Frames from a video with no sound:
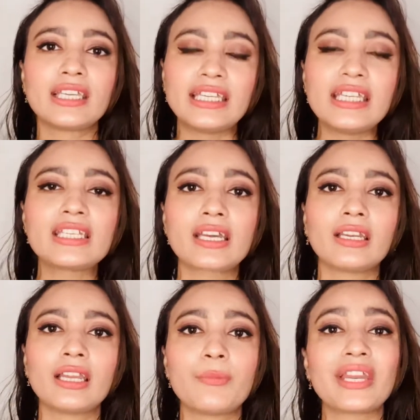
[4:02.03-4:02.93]
हीट
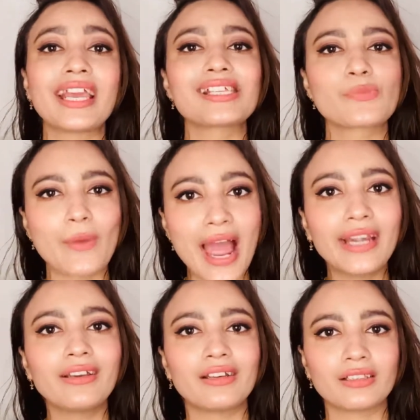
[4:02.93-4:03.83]
करने पर
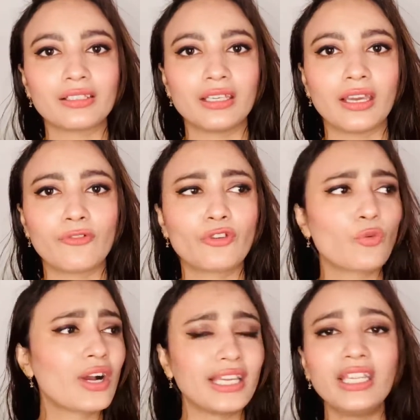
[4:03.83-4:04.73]
एक्सपैंड करती है फिर
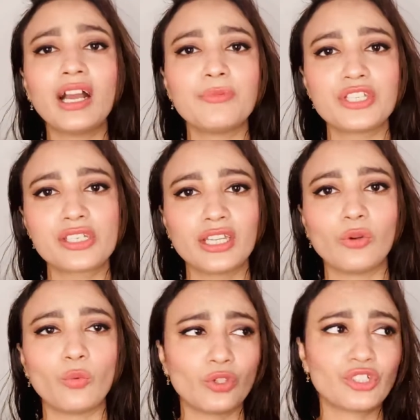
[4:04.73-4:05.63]
वो कहीं का भी स्टील
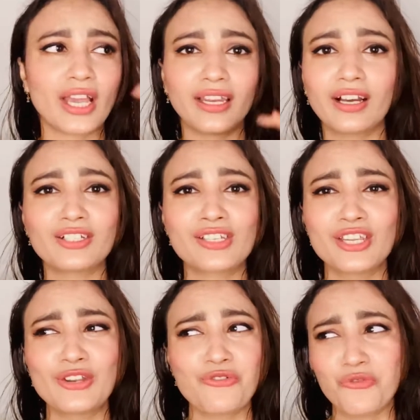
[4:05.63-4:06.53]
हो वो चाइना का
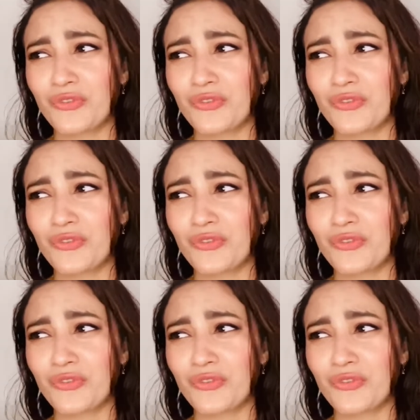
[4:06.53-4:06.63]
स्टील हो